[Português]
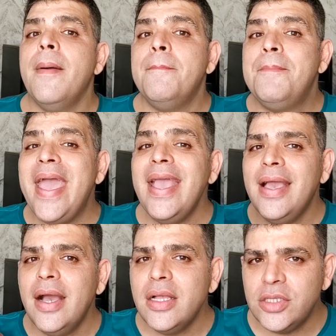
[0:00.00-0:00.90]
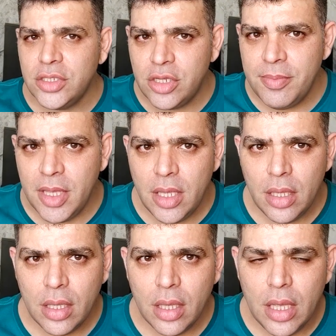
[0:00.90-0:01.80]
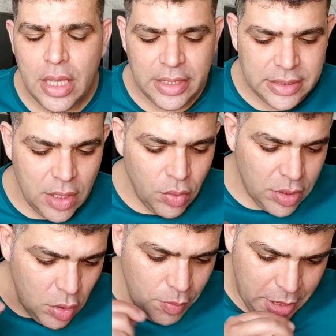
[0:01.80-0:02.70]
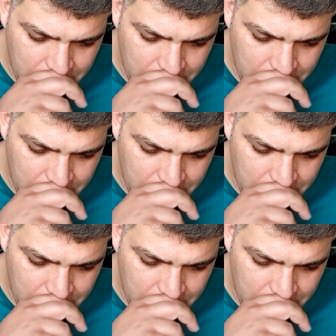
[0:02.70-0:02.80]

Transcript: bem antes de mim. Se eu não me